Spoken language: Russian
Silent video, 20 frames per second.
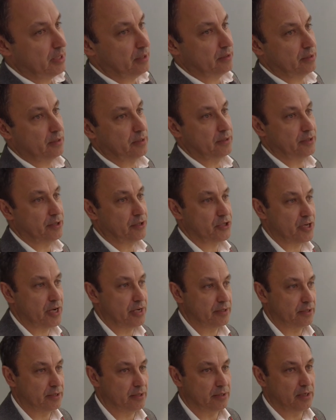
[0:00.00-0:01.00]
Это
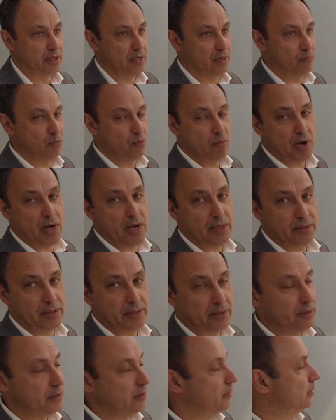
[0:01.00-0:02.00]
держатели для
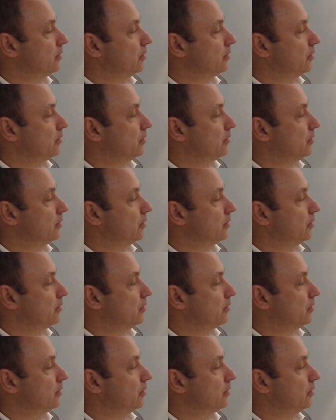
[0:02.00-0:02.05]
бумаги,